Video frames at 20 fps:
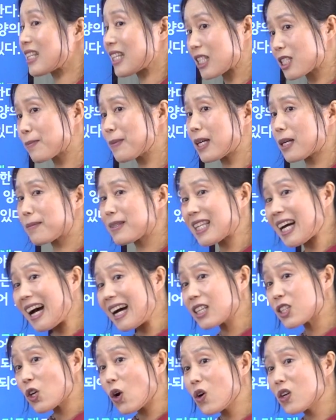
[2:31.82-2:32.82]
다시 말하면
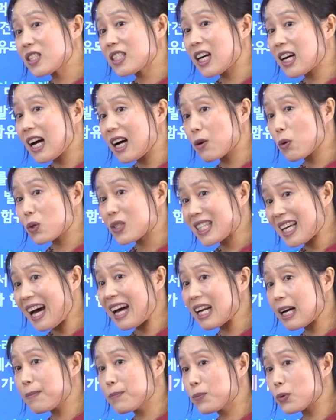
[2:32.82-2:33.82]
다 성장하고
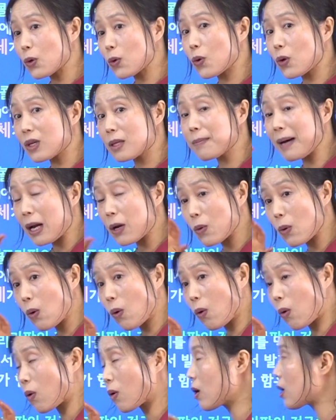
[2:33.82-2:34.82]
자란 브로콜리
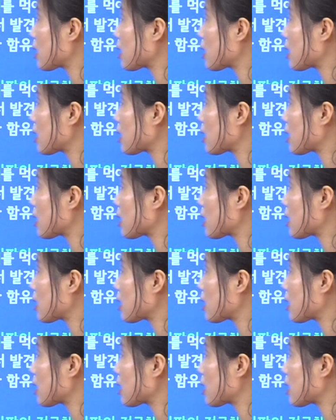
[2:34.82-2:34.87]
말고